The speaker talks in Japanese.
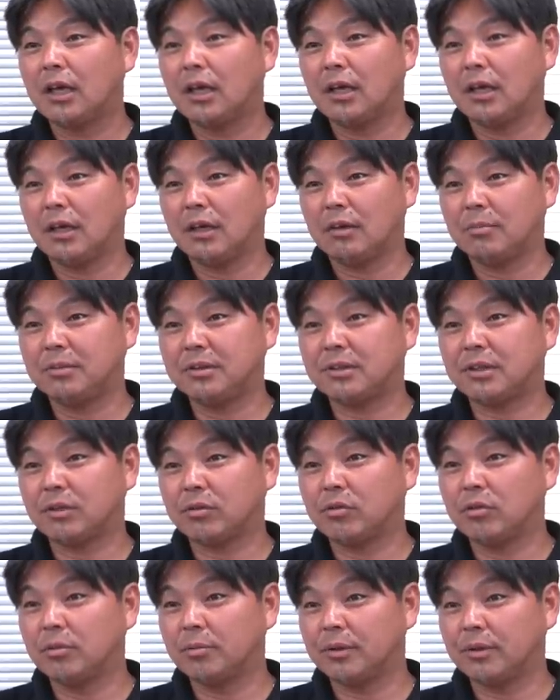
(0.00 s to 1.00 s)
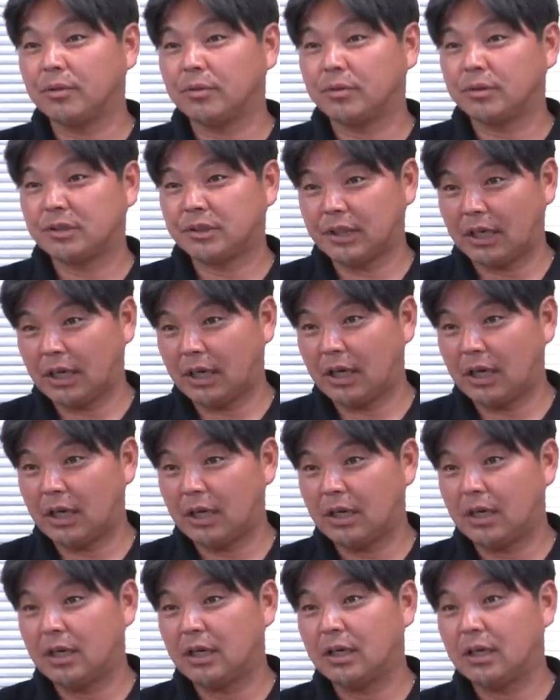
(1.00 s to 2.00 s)
えー、ヴィッセル神戸の試合
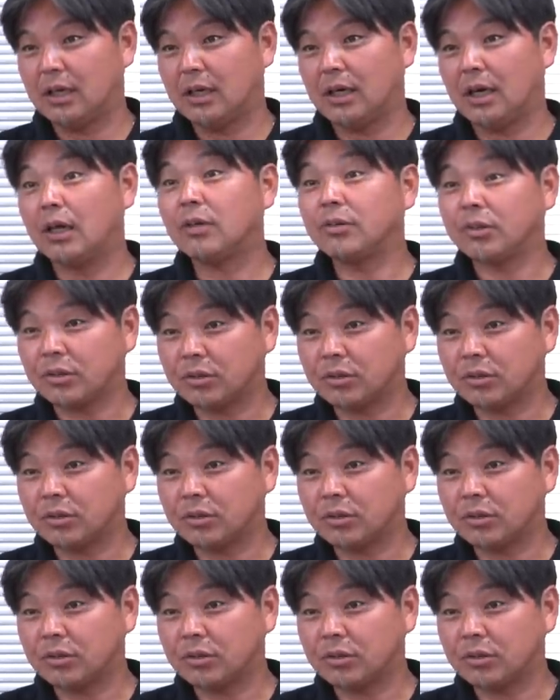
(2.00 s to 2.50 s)
があるで